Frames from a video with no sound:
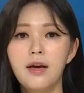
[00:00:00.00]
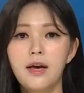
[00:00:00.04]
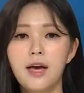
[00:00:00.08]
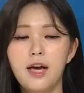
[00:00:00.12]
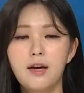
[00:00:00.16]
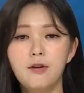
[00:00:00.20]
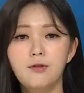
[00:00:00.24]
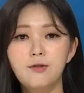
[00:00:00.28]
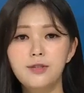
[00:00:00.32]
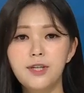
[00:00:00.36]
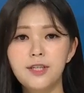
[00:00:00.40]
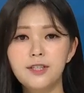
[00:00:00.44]

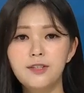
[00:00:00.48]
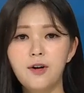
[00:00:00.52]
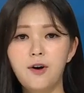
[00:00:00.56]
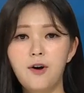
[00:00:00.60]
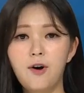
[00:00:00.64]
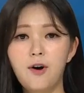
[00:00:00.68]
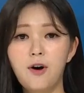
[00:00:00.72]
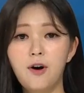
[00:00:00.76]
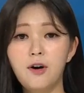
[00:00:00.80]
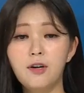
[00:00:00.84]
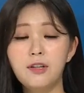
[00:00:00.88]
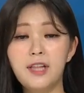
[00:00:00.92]

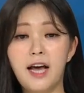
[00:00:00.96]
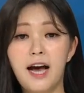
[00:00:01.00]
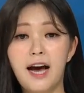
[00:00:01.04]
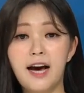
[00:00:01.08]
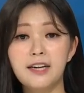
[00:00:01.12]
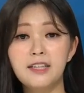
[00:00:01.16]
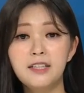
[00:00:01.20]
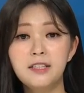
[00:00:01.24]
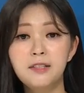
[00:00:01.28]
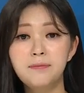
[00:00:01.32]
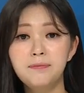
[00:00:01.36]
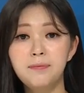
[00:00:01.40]
해군에서
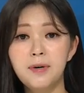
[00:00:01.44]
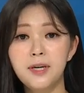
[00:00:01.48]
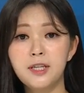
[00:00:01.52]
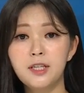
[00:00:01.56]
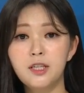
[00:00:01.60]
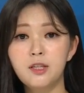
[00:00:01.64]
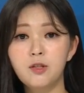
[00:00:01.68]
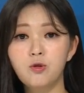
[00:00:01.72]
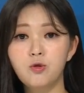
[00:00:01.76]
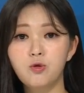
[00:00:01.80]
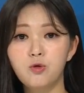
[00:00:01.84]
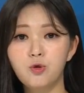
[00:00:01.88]
다른
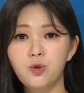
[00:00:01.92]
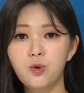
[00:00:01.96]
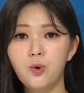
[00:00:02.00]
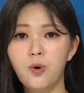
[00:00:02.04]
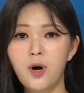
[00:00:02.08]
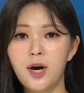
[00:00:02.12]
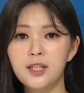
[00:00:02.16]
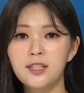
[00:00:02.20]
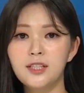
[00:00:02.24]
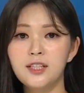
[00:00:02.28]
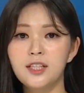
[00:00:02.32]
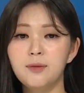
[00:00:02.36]
배를
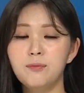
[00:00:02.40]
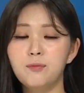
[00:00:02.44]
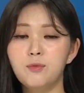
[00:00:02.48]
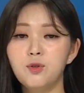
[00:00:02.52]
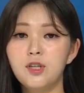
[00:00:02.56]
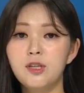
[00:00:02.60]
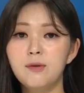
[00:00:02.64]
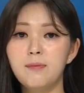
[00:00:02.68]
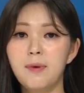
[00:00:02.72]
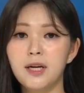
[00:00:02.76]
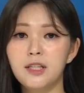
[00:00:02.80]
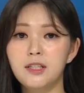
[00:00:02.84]
구조하는
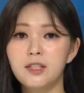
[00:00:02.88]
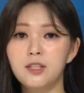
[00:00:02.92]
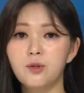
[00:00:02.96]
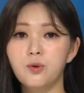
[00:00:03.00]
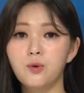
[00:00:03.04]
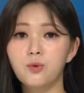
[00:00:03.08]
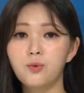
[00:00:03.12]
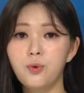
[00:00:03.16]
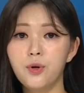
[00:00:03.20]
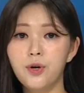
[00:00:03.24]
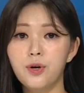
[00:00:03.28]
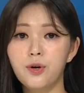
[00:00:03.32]
임무를
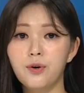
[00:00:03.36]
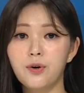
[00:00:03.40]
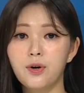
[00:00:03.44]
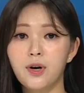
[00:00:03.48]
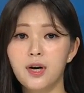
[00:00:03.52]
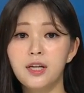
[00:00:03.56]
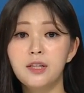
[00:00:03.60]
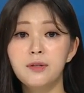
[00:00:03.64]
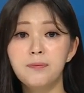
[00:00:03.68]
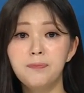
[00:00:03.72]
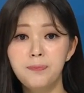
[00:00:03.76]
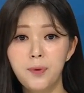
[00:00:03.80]
마치고
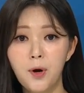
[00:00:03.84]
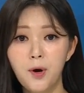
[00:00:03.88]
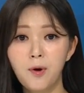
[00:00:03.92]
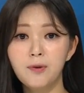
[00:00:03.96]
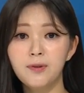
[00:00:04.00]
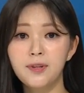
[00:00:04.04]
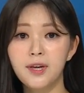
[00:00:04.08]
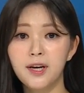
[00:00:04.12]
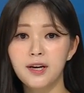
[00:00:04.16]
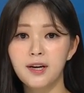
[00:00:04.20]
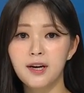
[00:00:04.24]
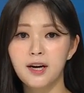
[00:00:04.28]
퇴역한
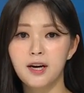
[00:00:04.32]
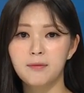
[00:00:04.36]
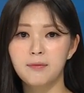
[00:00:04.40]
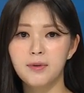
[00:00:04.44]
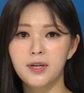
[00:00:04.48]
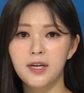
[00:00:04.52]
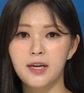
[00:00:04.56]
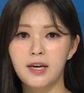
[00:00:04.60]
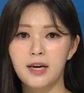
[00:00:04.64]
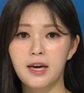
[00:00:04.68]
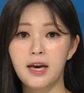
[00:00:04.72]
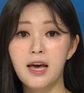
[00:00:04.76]

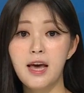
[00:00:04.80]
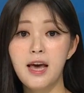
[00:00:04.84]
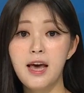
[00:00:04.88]
평택함이